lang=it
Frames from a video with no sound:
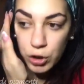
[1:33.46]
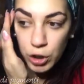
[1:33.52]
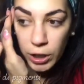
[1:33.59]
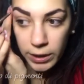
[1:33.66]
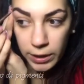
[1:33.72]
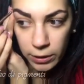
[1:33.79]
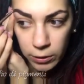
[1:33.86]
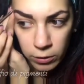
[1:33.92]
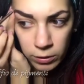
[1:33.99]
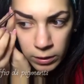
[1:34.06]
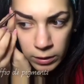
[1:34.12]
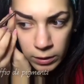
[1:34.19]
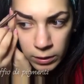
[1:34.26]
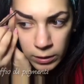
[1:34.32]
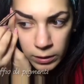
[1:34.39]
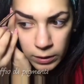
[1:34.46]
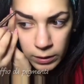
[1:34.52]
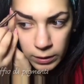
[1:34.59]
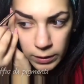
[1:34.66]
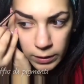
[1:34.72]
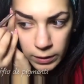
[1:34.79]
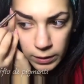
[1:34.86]
giare no?
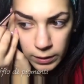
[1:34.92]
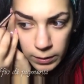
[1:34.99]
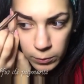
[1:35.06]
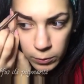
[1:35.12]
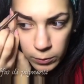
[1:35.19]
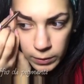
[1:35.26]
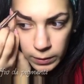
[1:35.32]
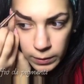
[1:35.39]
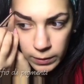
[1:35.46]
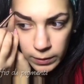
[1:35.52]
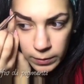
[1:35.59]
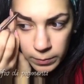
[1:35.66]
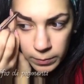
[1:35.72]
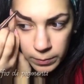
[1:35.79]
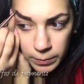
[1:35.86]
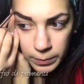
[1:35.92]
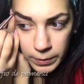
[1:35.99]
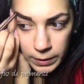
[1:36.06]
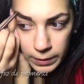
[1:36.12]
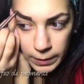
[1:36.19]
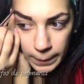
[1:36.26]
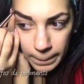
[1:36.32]
e andiamo quindi a
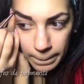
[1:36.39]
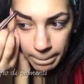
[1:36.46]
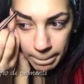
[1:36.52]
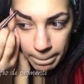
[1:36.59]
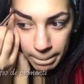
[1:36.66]
riempire